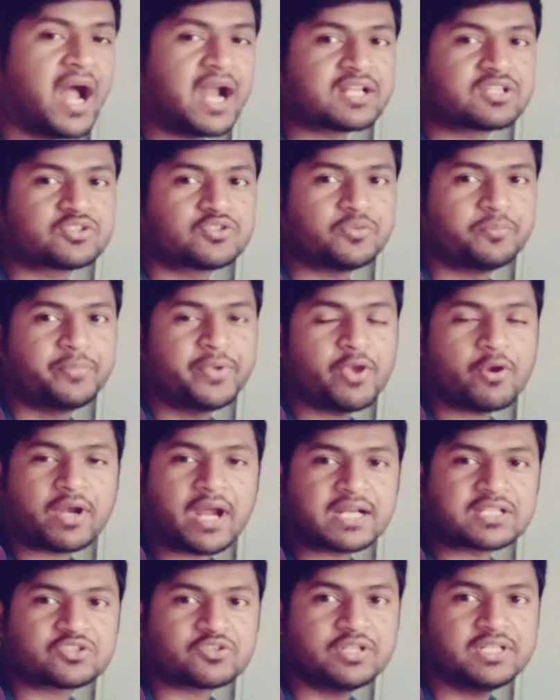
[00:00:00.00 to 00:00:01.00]
আটচো বিয়োগ
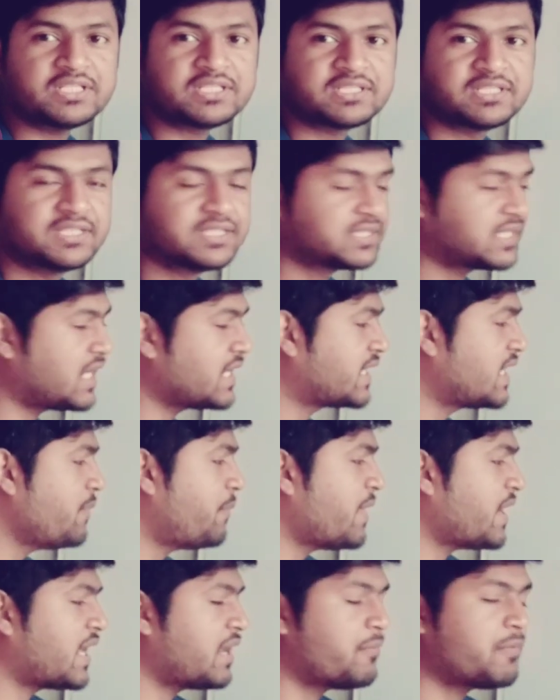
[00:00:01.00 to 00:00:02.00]
আটচল্লিশ তাহলে কী
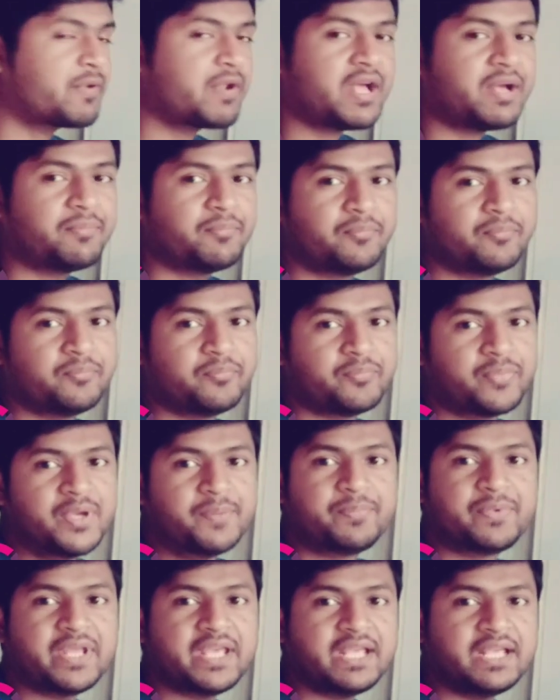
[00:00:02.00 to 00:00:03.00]
পেয়ে গেলাম ওরা
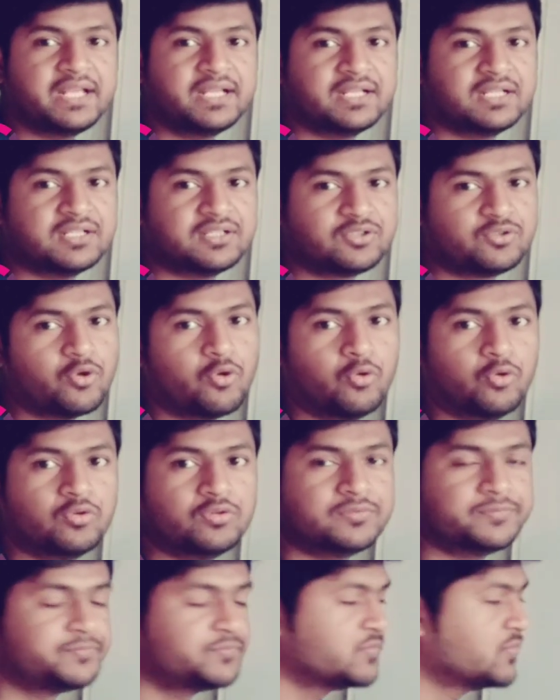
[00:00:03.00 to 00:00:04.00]
ফিফটি টু
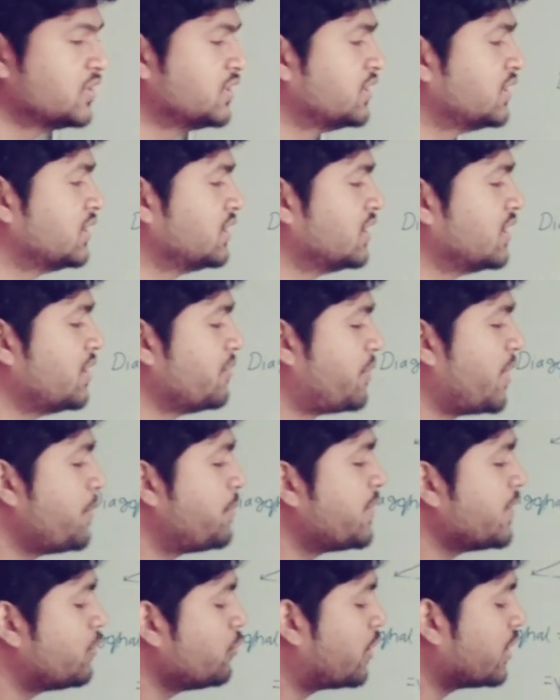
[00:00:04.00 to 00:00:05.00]

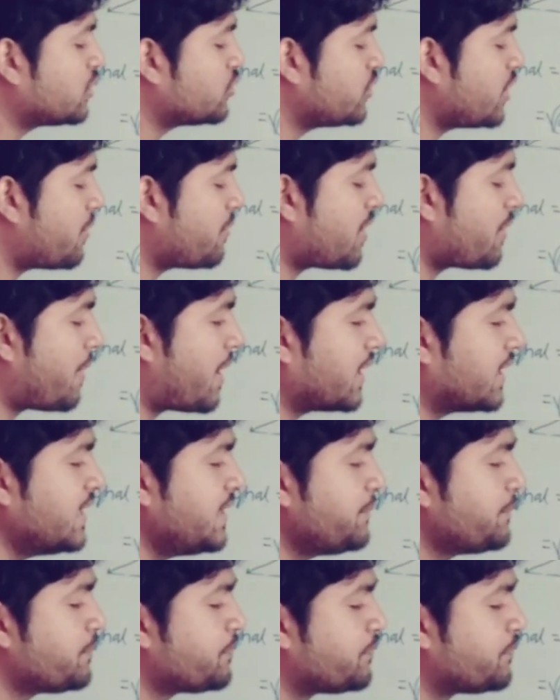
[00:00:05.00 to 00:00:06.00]
ফিফটি টুকে যদি আমরা ভাঙি